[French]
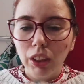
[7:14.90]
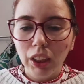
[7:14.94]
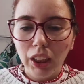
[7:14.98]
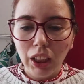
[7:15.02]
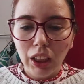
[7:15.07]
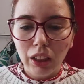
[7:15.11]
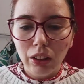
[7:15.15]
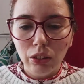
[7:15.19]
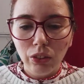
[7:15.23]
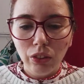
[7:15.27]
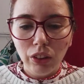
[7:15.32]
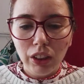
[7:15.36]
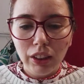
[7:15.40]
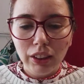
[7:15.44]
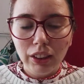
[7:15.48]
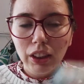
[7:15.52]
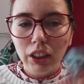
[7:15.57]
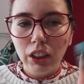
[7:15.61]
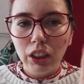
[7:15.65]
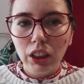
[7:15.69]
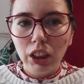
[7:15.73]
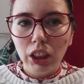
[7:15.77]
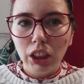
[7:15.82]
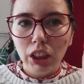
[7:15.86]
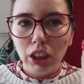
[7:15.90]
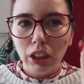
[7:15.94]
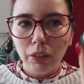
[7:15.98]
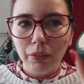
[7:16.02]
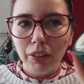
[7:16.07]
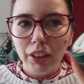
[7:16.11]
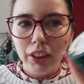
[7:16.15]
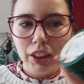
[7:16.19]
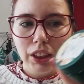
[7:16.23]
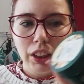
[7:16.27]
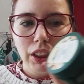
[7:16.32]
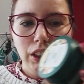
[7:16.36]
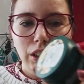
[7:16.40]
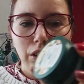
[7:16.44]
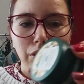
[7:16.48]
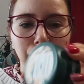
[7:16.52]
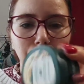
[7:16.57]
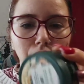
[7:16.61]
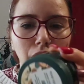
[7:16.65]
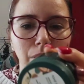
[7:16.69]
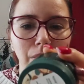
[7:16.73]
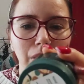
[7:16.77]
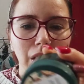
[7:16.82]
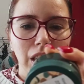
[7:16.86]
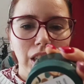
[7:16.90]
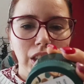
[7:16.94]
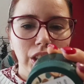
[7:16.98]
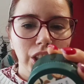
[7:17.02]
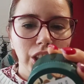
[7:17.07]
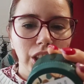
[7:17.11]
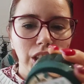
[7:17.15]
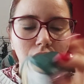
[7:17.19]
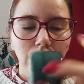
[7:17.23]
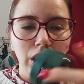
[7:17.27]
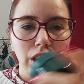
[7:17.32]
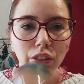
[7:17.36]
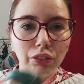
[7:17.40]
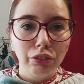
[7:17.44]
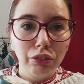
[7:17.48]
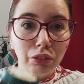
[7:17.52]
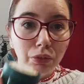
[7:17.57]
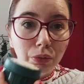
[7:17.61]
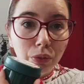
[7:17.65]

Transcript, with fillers: Très hâte de l'essayer. J'ai jamais essayé ces formats-là chez The